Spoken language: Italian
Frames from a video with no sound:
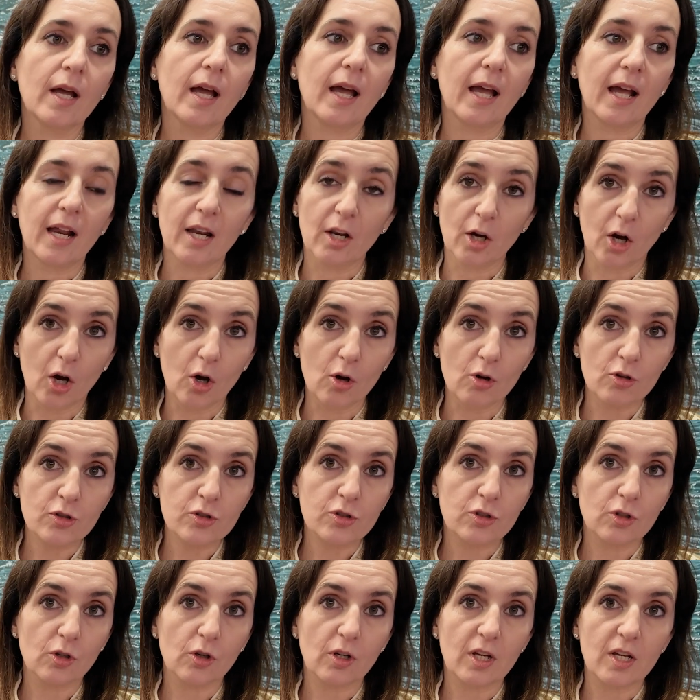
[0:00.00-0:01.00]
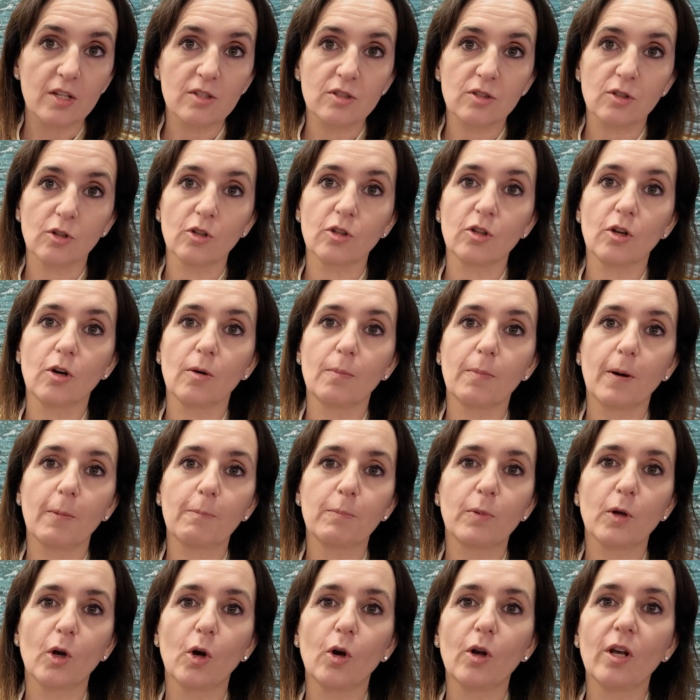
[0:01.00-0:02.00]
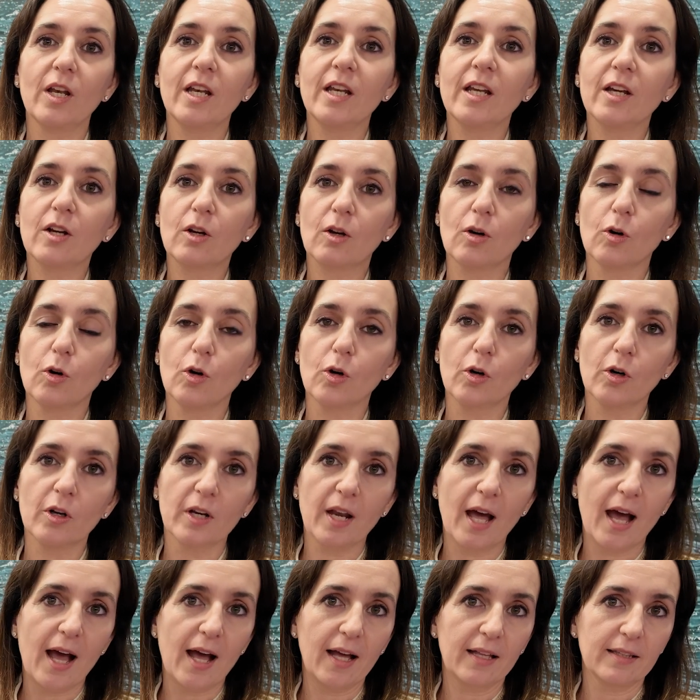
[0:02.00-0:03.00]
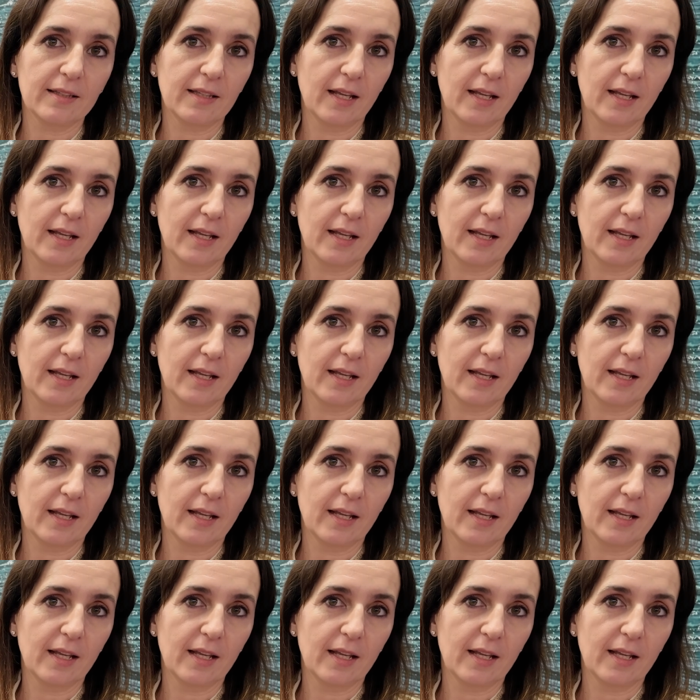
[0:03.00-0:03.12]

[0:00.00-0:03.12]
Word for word: e il rosso che sono proprio l'icona